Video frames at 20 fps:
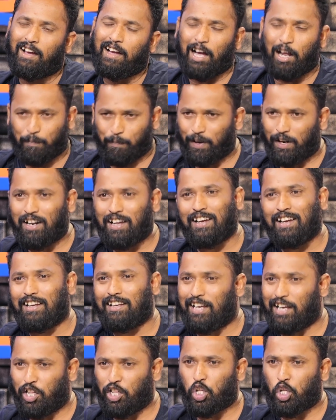అర్పన్న
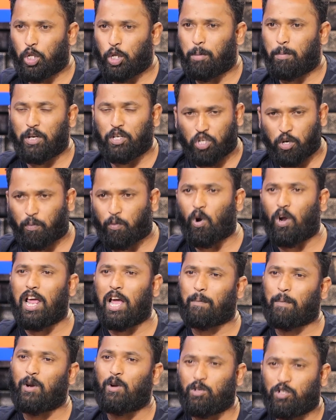ఏంది ఇది మీరు
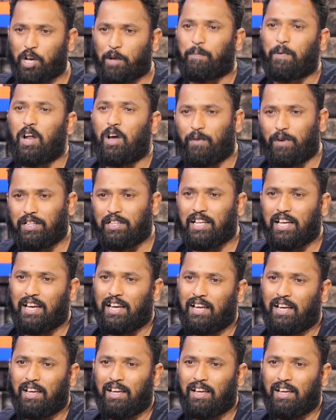చెప్పుకోలేకపోయి నువ్వు చెప్పినావు అంతే